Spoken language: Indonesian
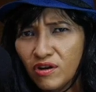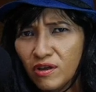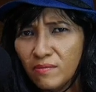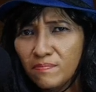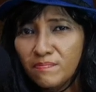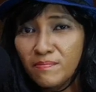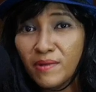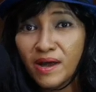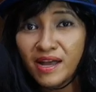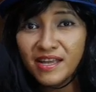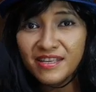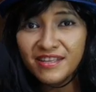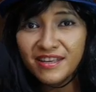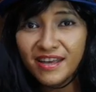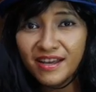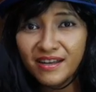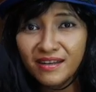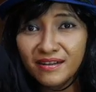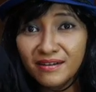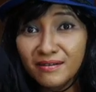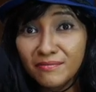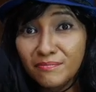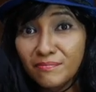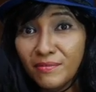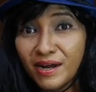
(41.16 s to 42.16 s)
oleh banyak
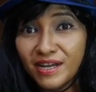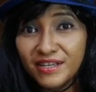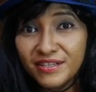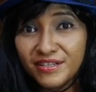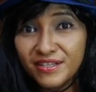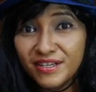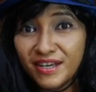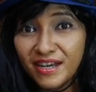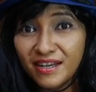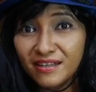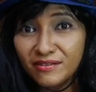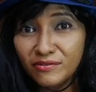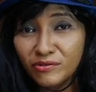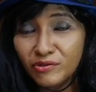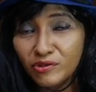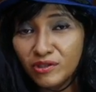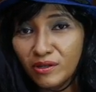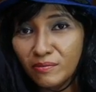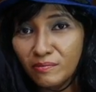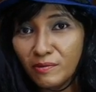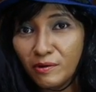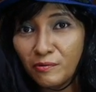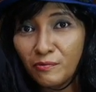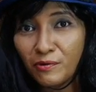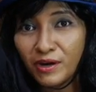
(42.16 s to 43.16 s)
remaja
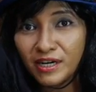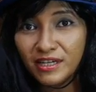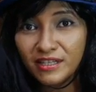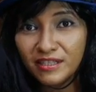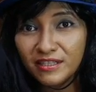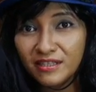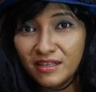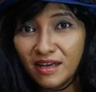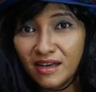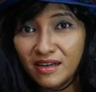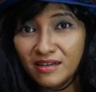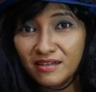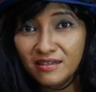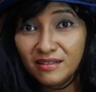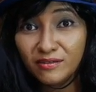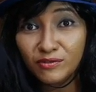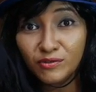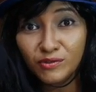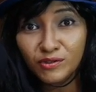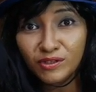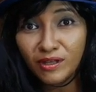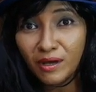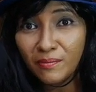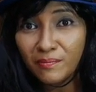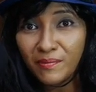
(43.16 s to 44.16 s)
terutama wanita dan
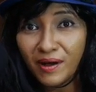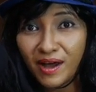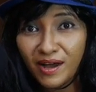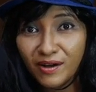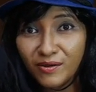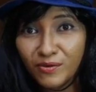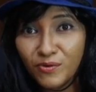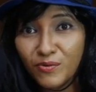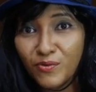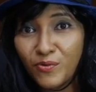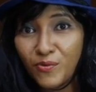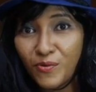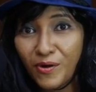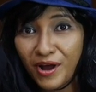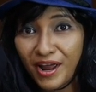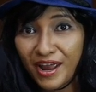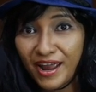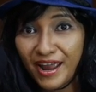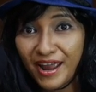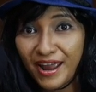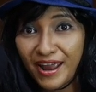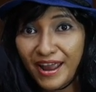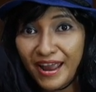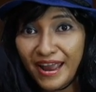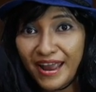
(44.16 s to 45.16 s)
terutama
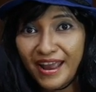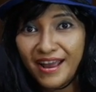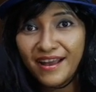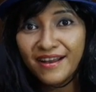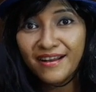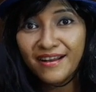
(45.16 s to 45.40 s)
gue